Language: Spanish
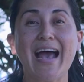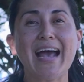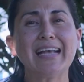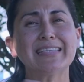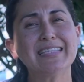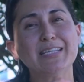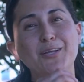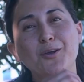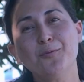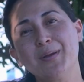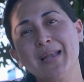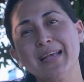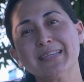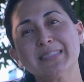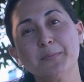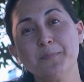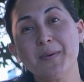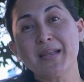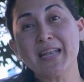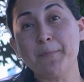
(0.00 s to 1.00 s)
Así como la
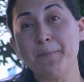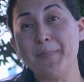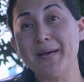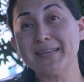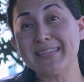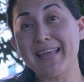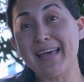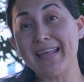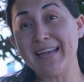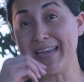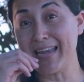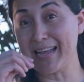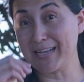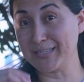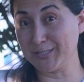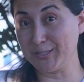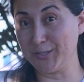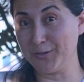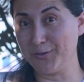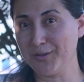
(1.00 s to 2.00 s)
semana pasada la
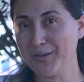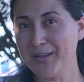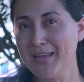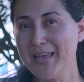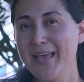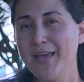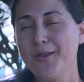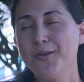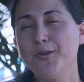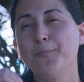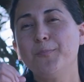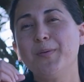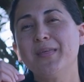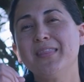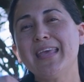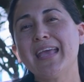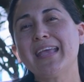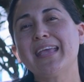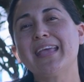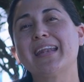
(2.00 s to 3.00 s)
lección nos
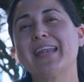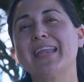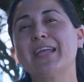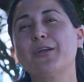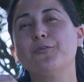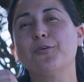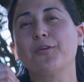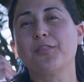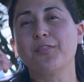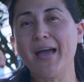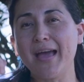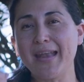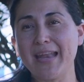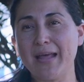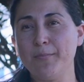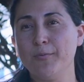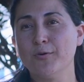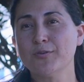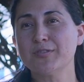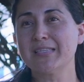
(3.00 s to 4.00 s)
pedía que
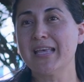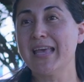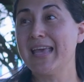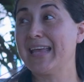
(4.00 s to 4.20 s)
recordáramos